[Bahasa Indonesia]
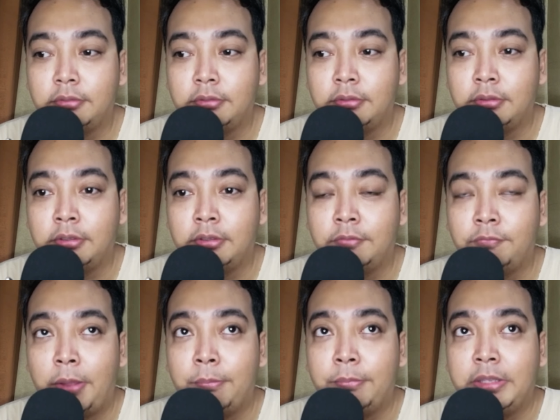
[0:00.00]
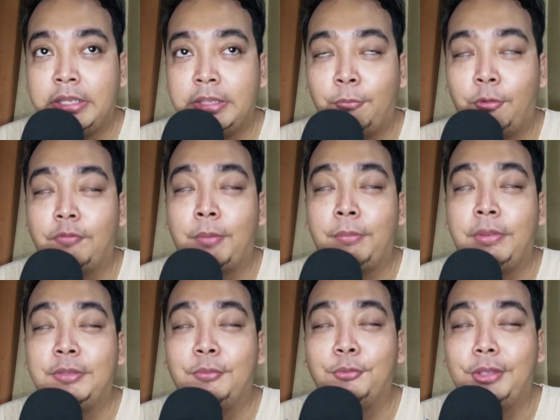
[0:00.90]
uh, family bukan family
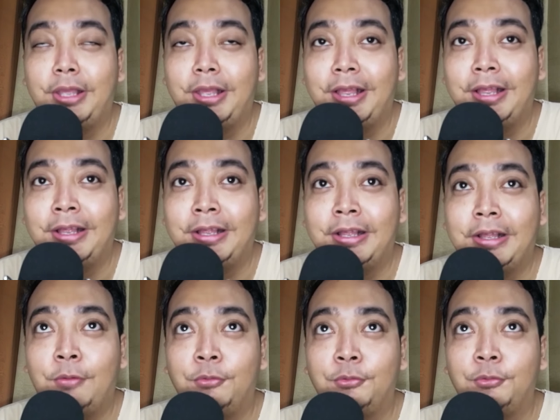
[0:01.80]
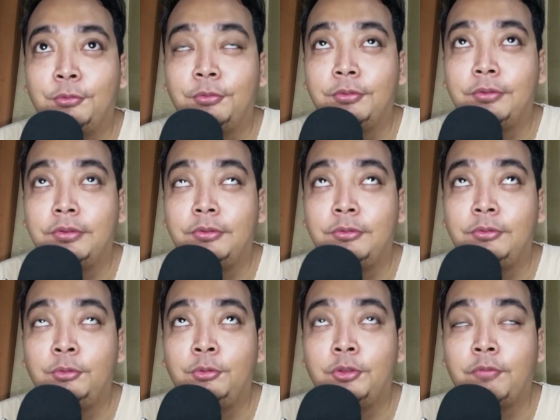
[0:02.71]
maksudnya uh, untuk
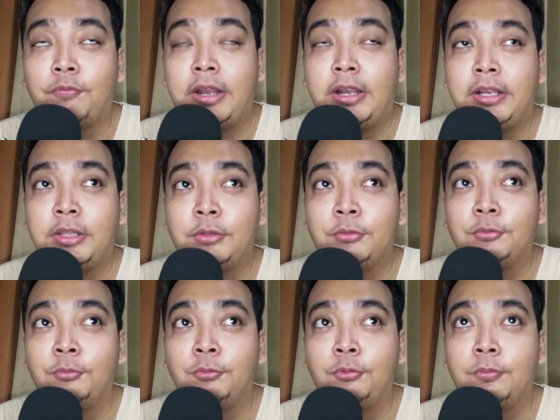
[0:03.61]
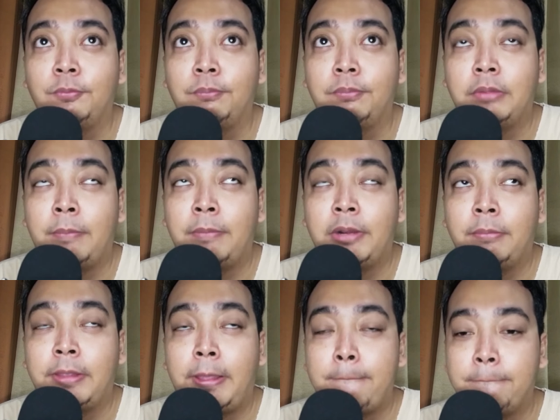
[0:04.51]
user friendly-nya itu untuk apa
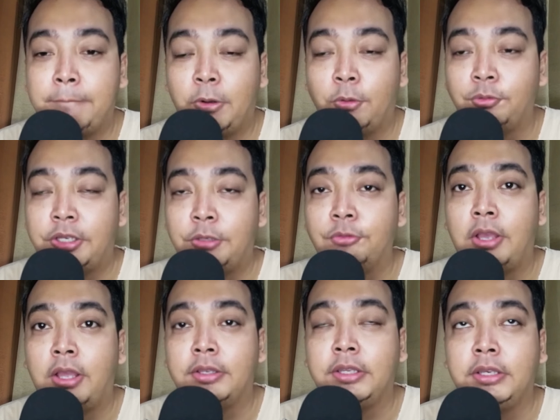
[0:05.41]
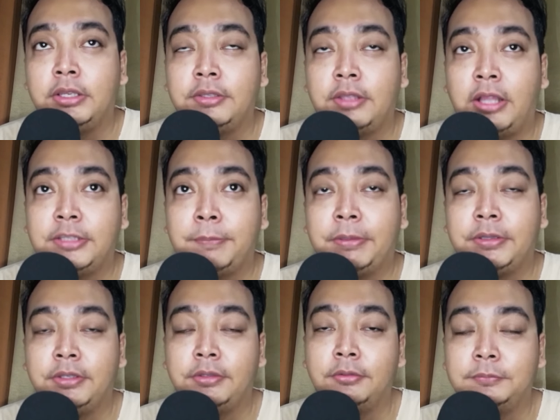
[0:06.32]
namanya penontonnya itu sangat ini sangat cepat
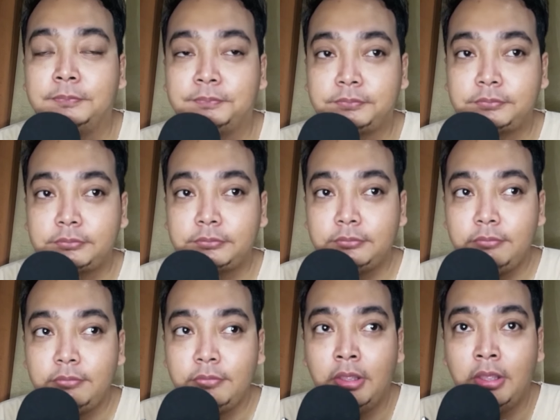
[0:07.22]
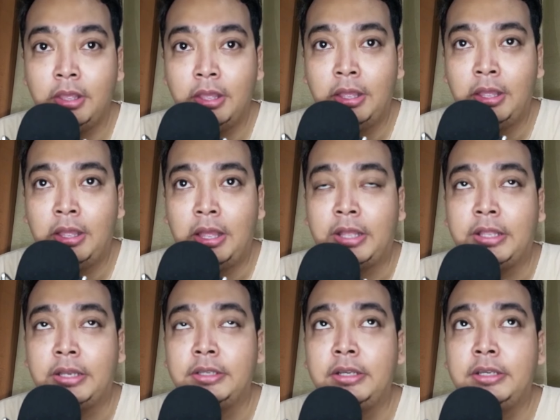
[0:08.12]
gitu
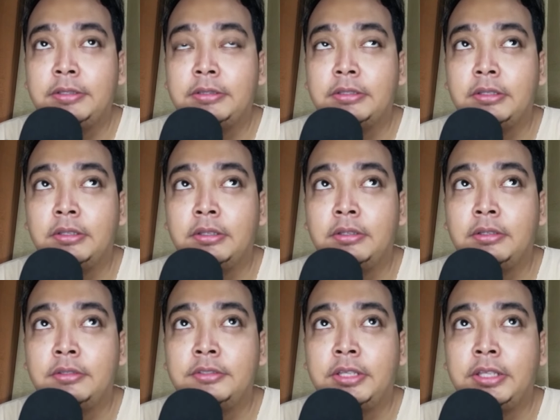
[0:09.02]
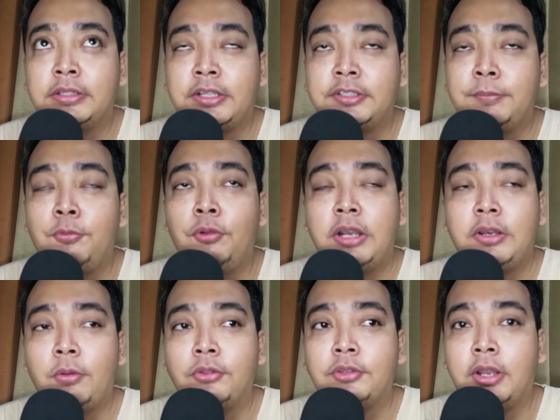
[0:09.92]
akhirnya di uh, sekitar sebulan
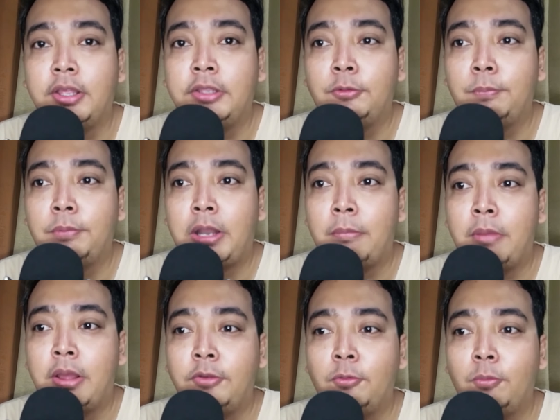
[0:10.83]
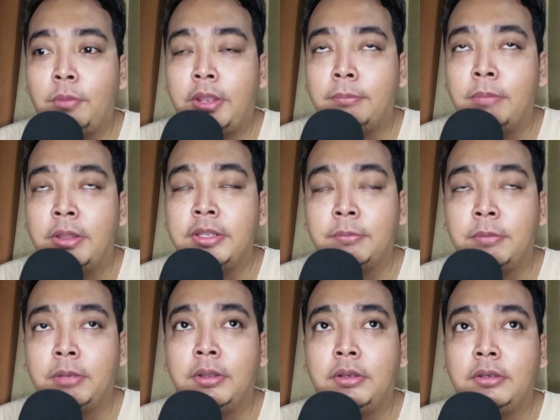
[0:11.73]
kalau salah itu penambahannya lumayan banyak
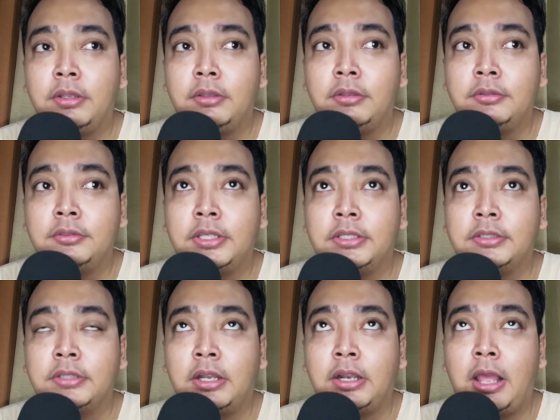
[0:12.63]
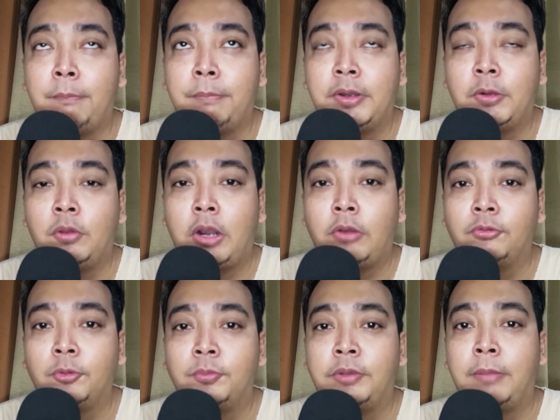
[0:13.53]
teman-teman sekitar hampir 200
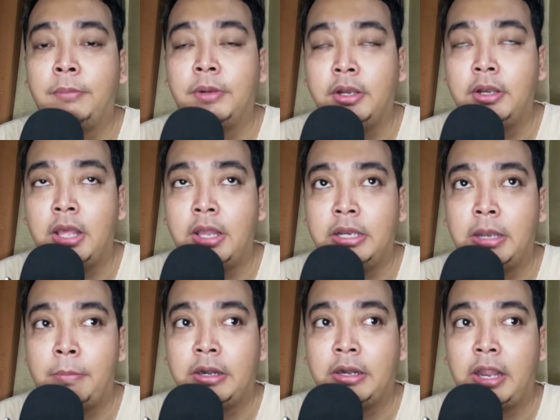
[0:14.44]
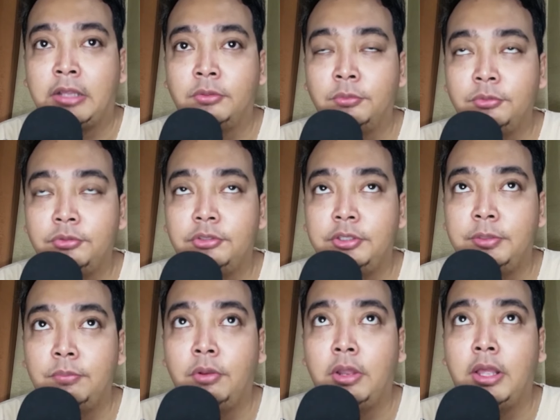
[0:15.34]
subscriber ya dari 800 di
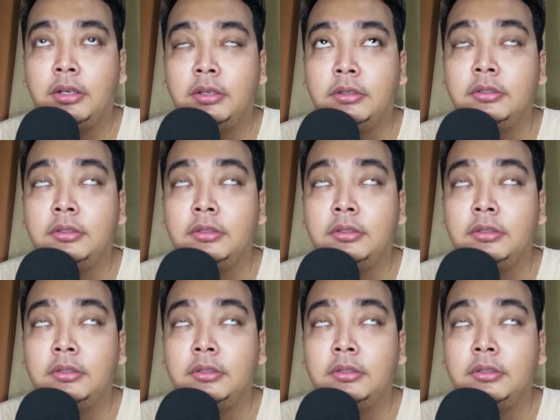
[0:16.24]
bulan